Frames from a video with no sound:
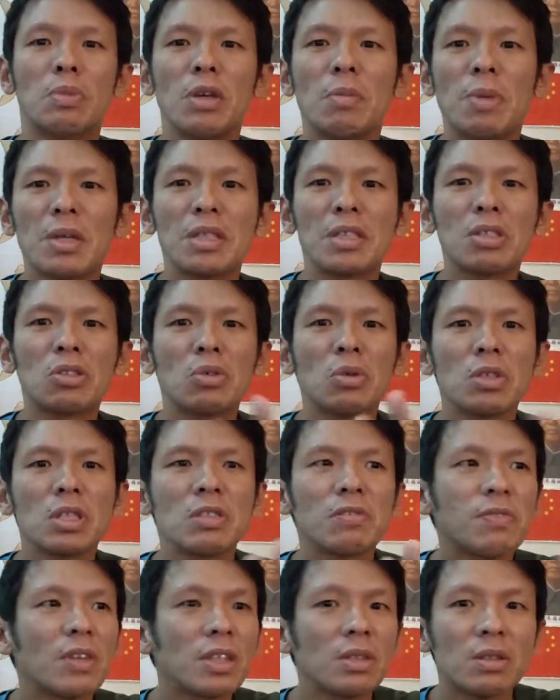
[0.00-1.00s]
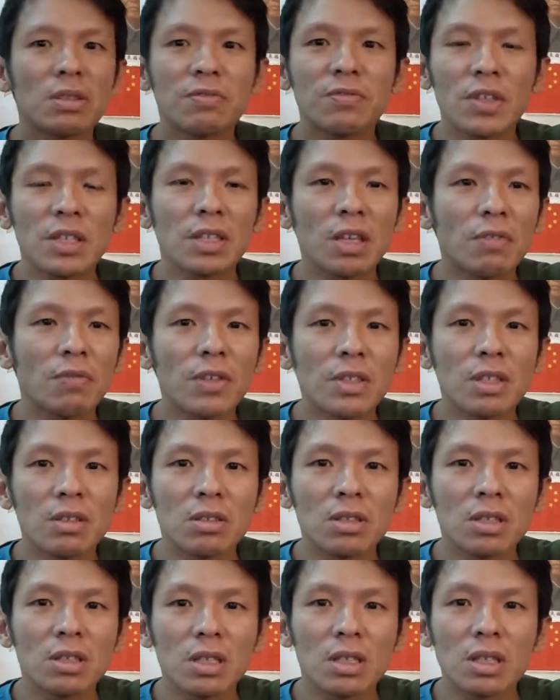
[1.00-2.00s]
不要把这个东西放到放到放
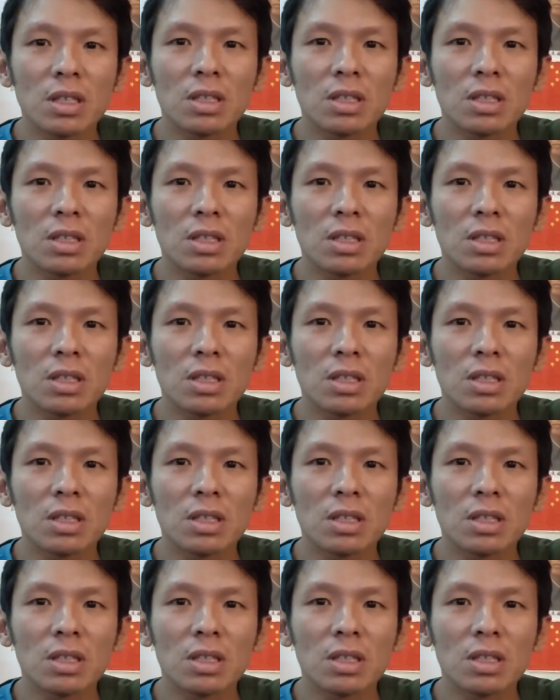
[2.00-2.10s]
到这